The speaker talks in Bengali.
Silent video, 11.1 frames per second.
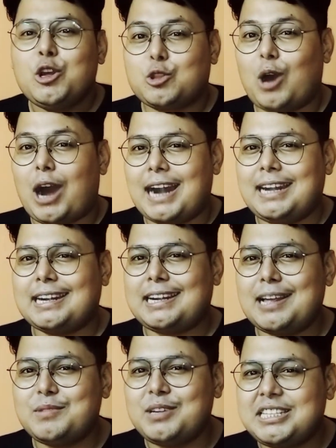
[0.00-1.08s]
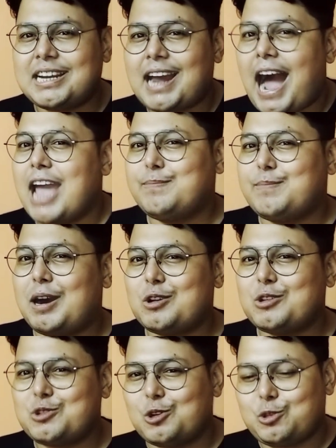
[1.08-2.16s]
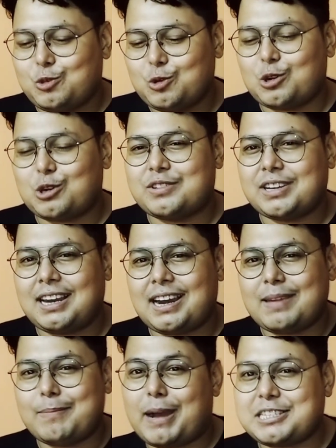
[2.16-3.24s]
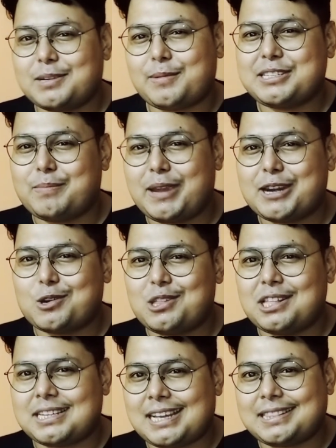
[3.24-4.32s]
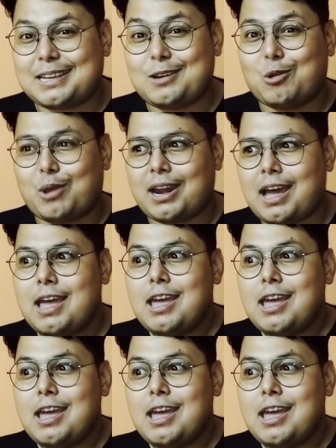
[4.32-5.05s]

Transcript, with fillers: তো আড্ডা দ্য টাইম নিজের হাইট বাড়ানোর জন্য দুটো ট্রেলারই পাশাপাশি বের করে দিয়েছে যাতে লোকেরা